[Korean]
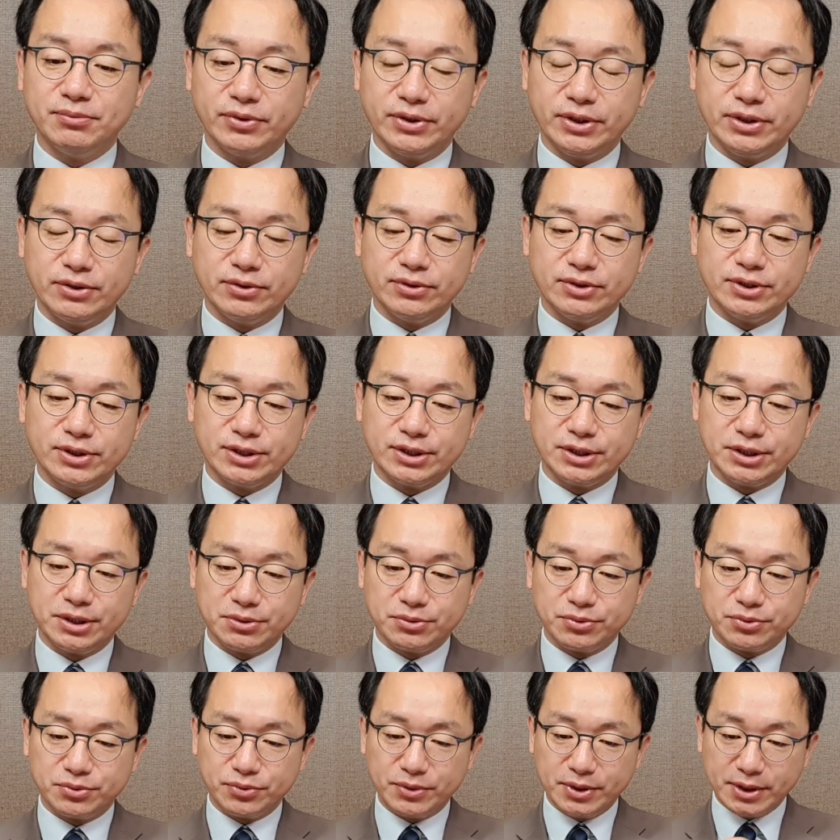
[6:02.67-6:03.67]
뭐 이런
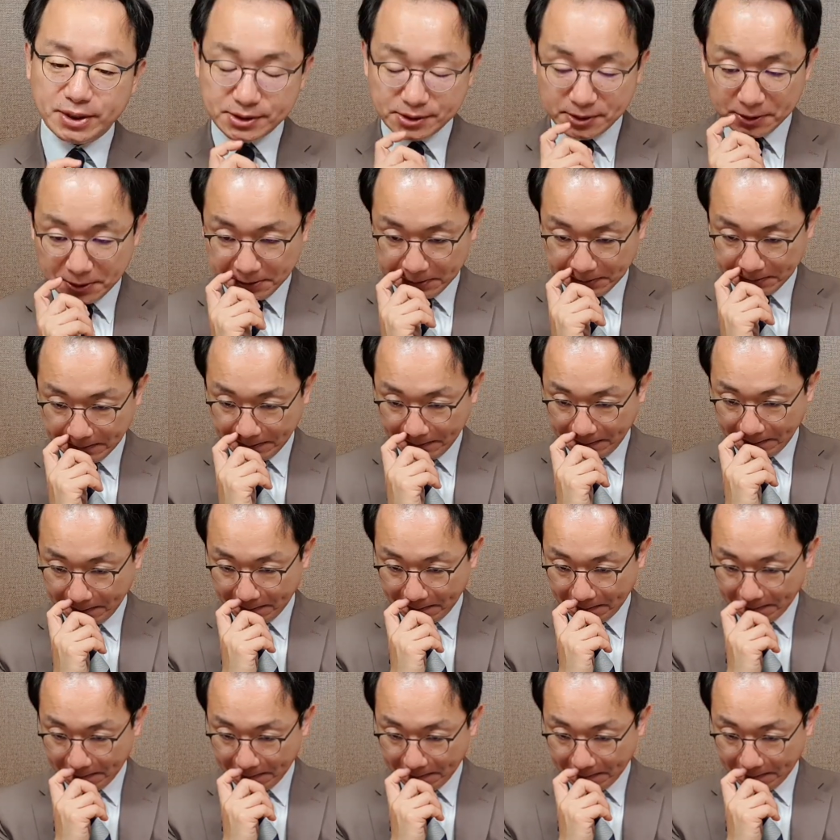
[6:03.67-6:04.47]
식으로 해서